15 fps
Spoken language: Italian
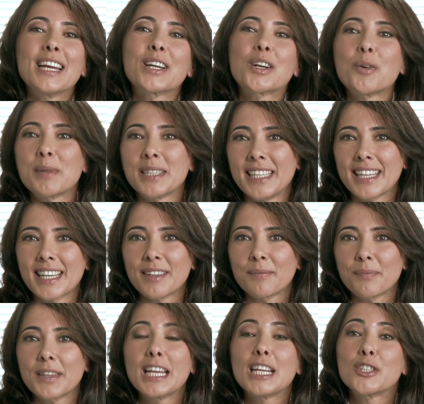Come dire,
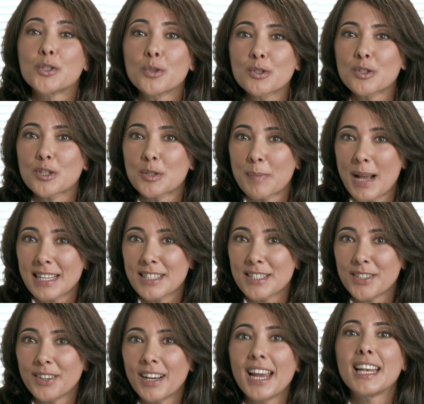il giusto
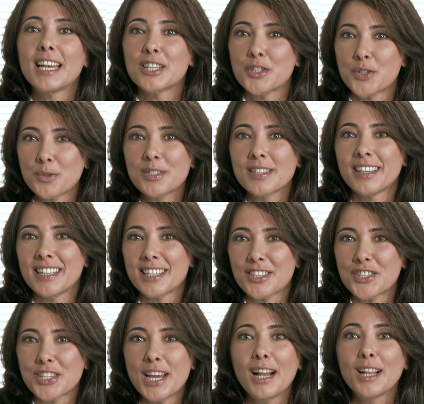spazio e la giusta
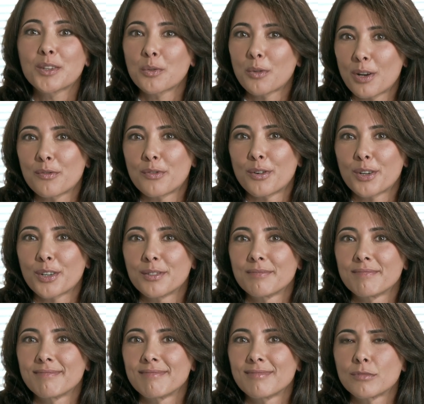energia al tuo lavoro.
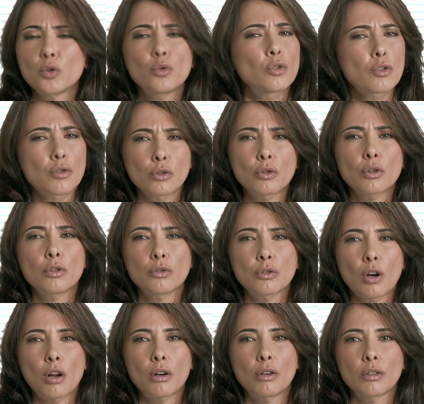Tutto sotto
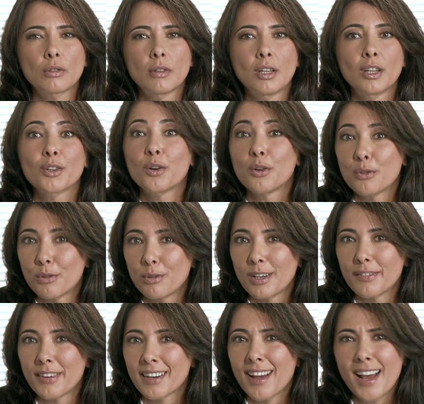controllo. Con
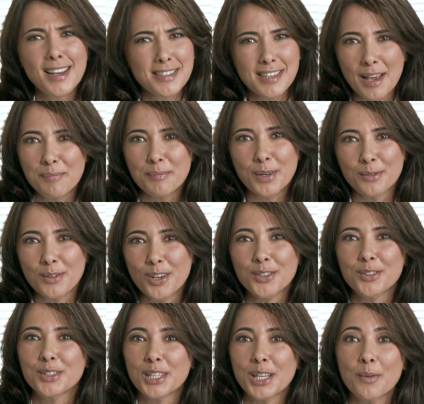Gulliver hai sempre un
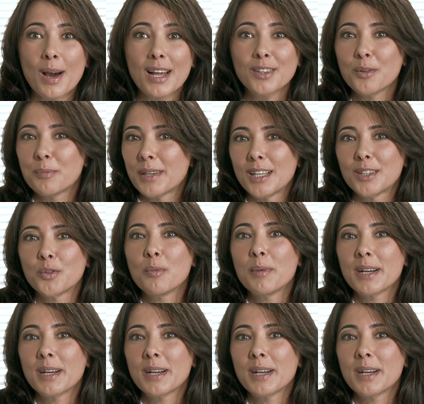occhio di riguardo per il tuo